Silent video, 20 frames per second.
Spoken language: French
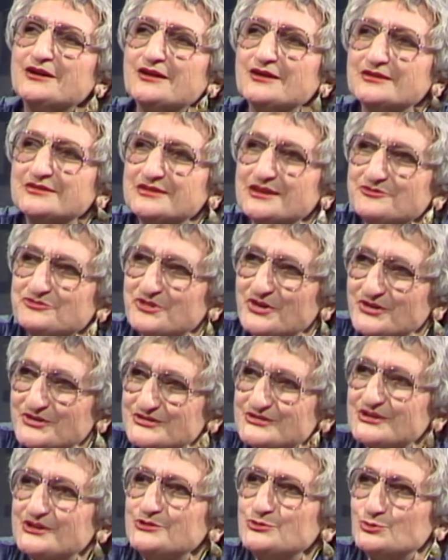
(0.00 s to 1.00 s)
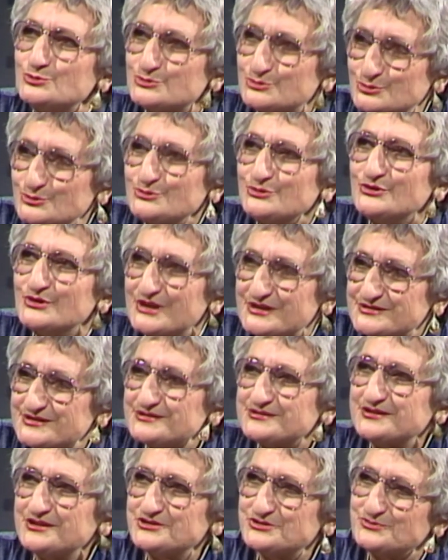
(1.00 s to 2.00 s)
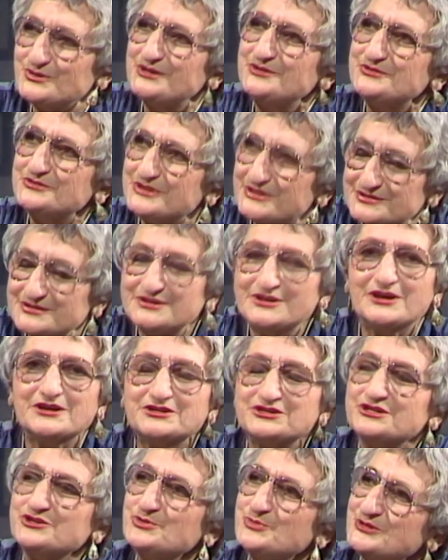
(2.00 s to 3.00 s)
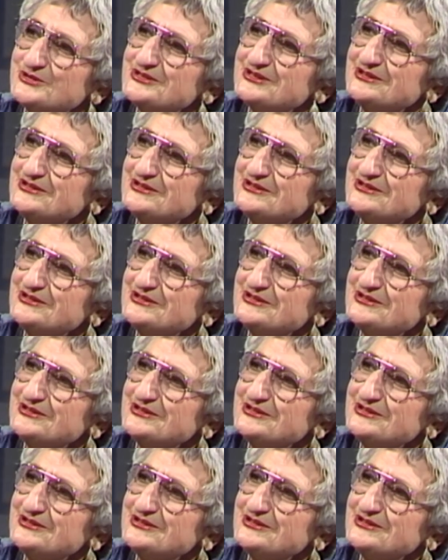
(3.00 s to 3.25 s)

canadien-français du sud de la Saskatchewan. Et c'est là que j'ai commencé.